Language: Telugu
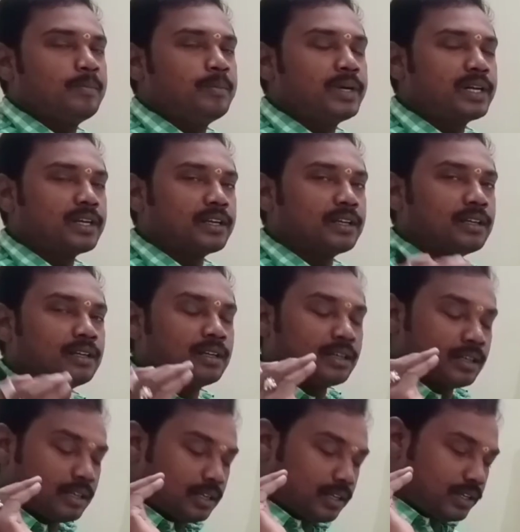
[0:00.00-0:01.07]
మరి
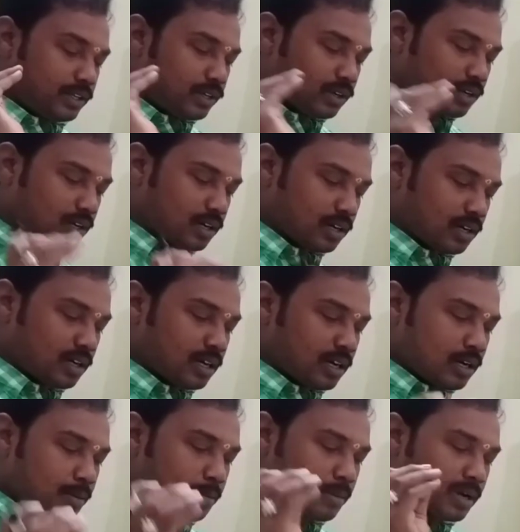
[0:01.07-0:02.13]
ఈ యొక్క
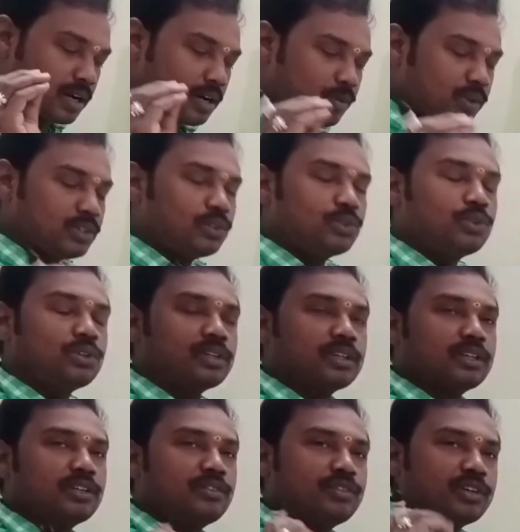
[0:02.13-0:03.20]

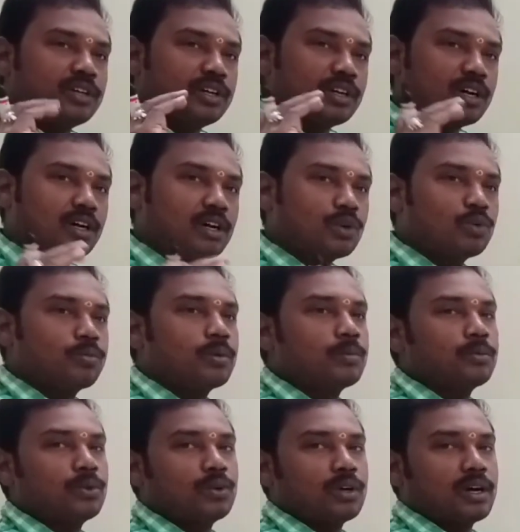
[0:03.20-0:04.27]
భగవంతుని విగ్రహ
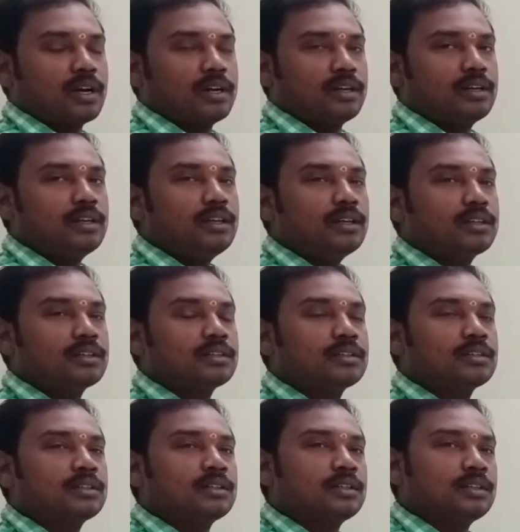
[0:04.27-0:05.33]
రూపంలో కానీ
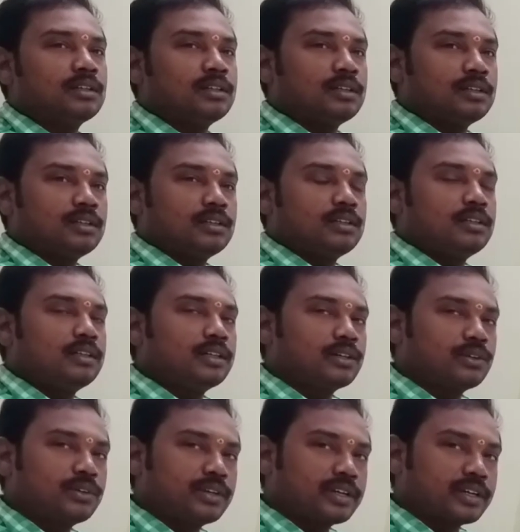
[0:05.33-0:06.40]

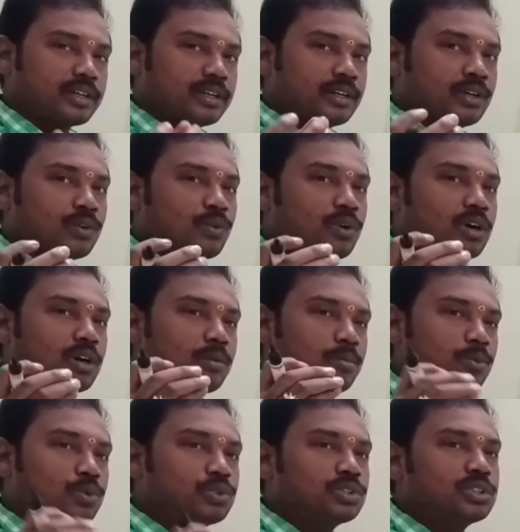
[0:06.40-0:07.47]
లేకుంటే ఒక
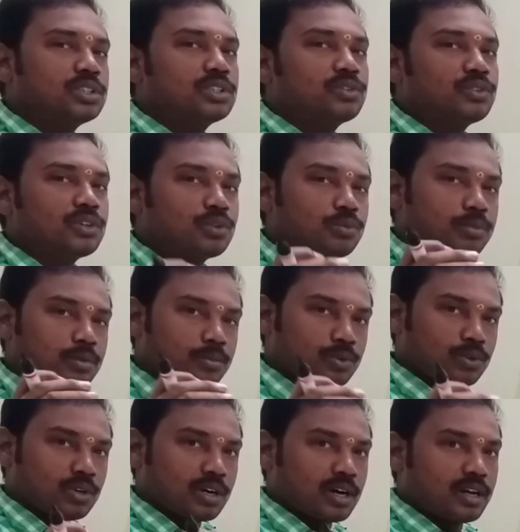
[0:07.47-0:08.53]
మూర్తిత్వ
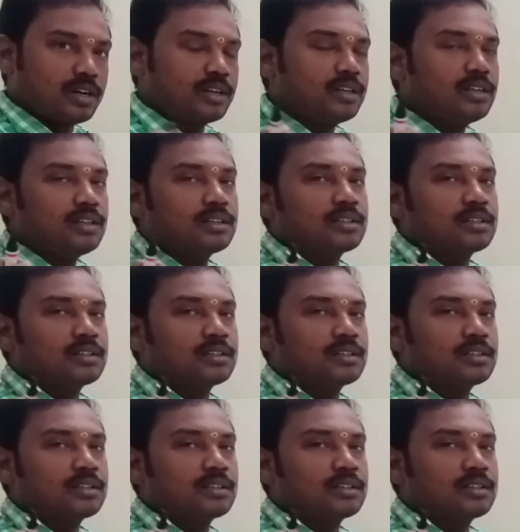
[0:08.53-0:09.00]
రూపంలో కానీ